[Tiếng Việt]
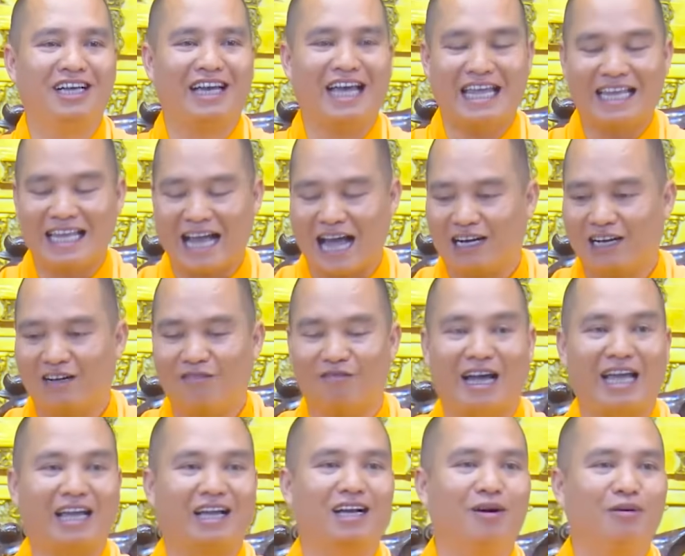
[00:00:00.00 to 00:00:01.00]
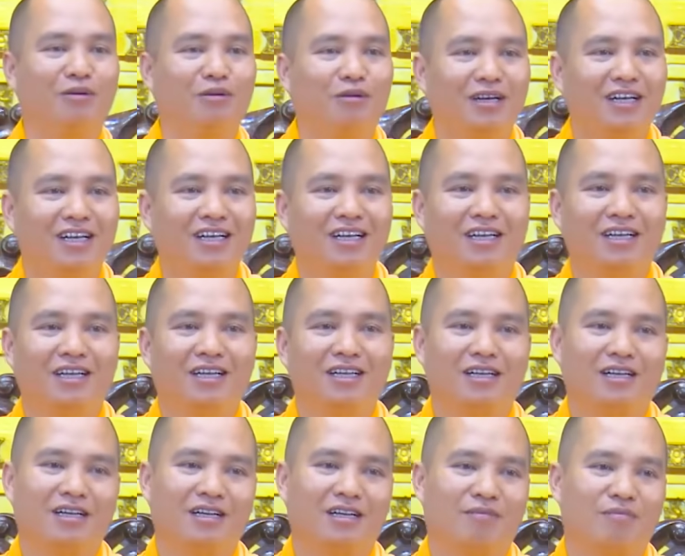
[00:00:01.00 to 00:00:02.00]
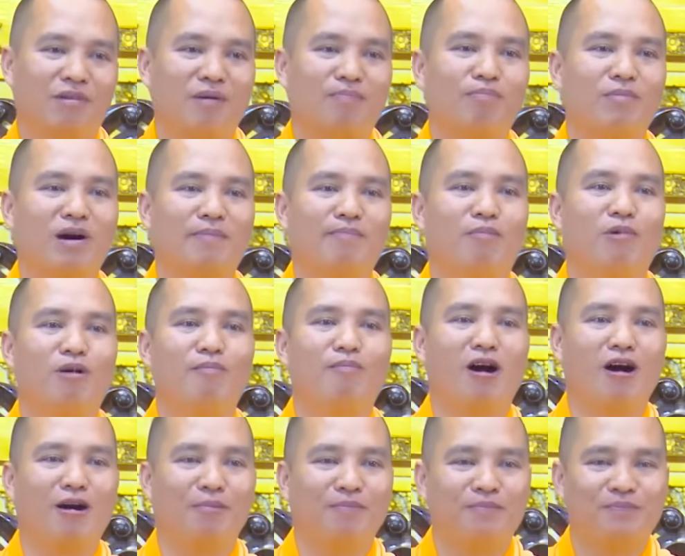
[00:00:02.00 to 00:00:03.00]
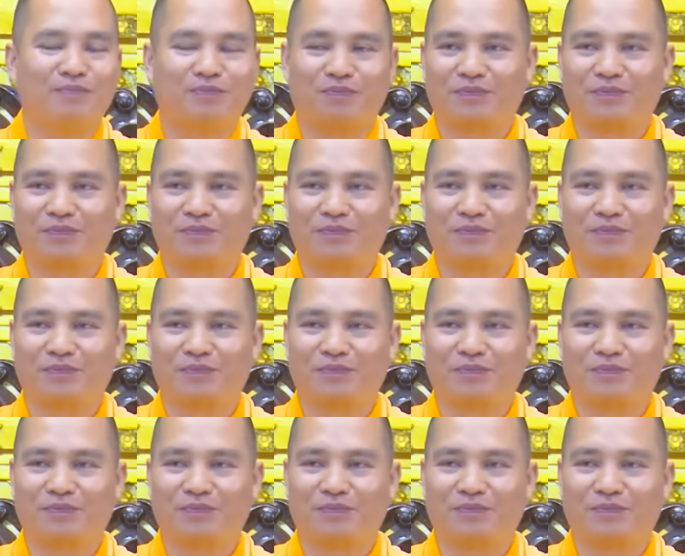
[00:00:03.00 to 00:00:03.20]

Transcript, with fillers: nghe giảng được vài câu bập bập bóm bóm.